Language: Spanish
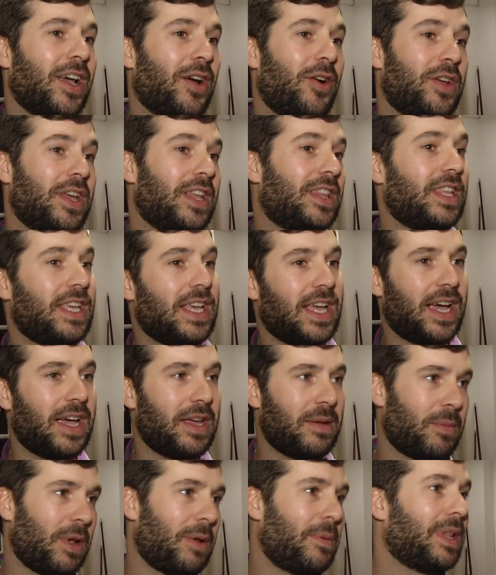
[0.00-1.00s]
Hoy en
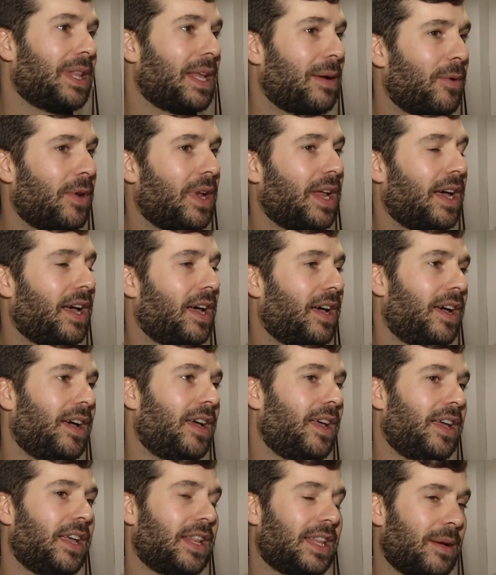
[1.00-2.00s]
día implementamos
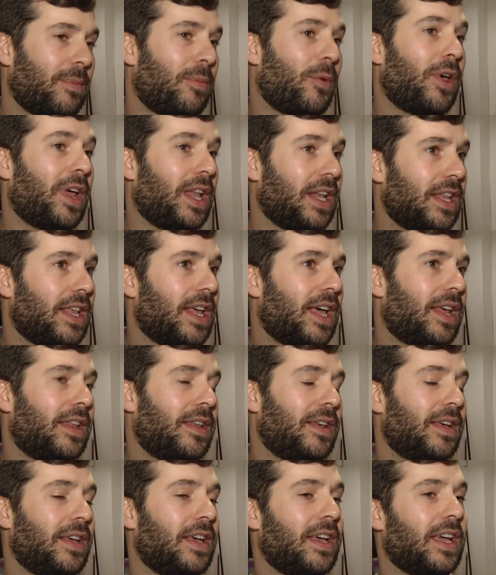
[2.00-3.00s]
esta
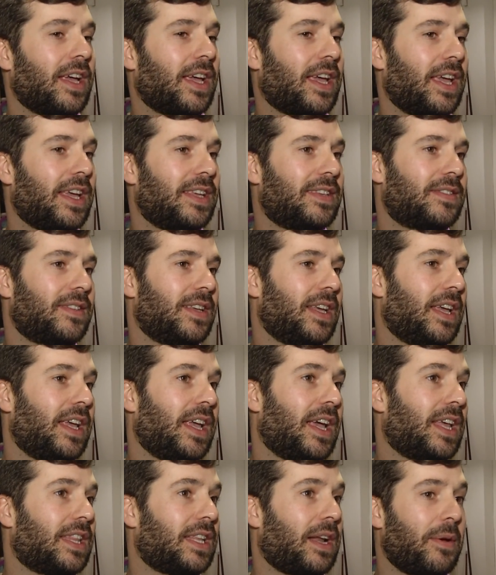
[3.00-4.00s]
modalidad que es
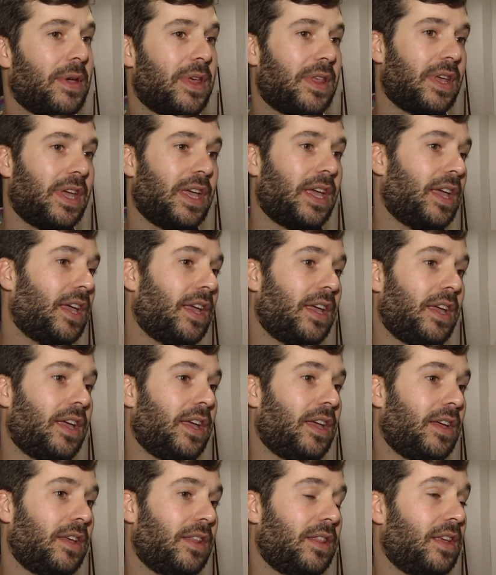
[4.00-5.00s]
eh, a través de,